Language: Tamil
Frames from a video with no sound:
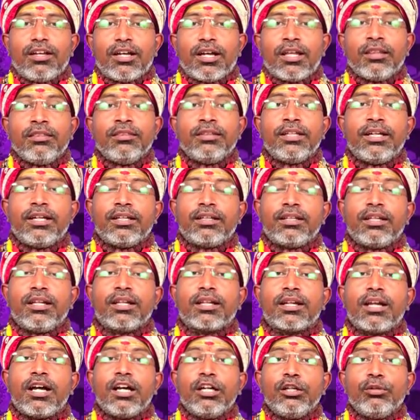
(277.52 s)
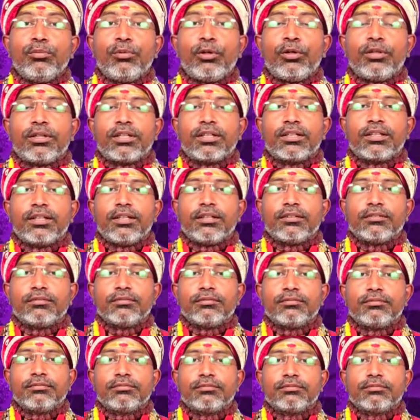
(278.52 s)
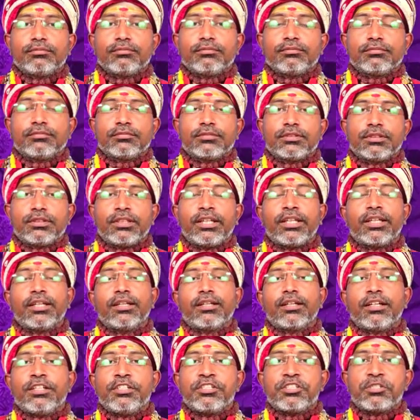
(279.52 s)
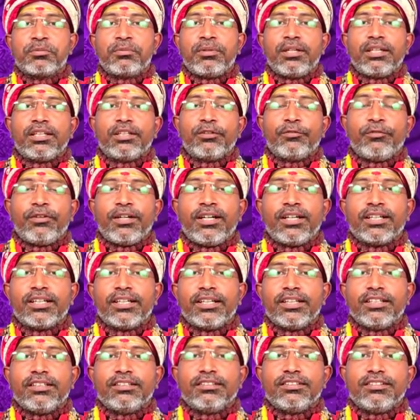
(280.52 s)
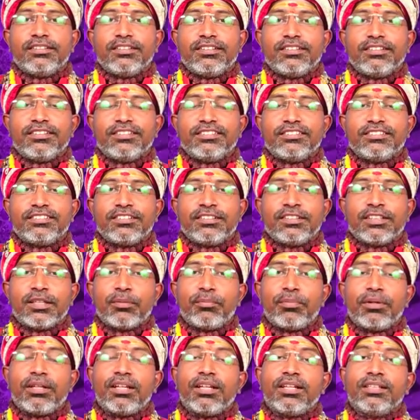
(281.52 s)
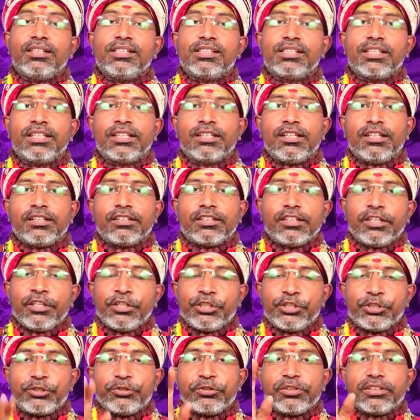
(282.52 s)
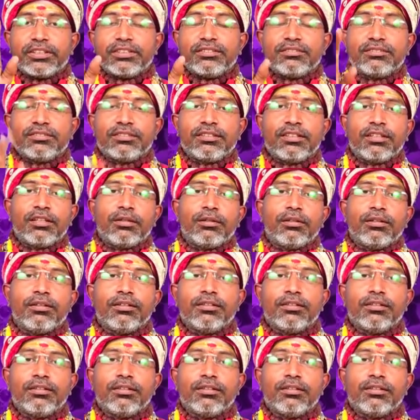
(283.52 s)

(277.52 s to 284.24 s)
அந்த இடத்துல ராகுபவன் இருக்கார் நீங்கள் கஞ்சமலைக்கு வாங்க இங்கே பல அதிசயங்களை தெரிஞ்சுக்குவீங்க இந்த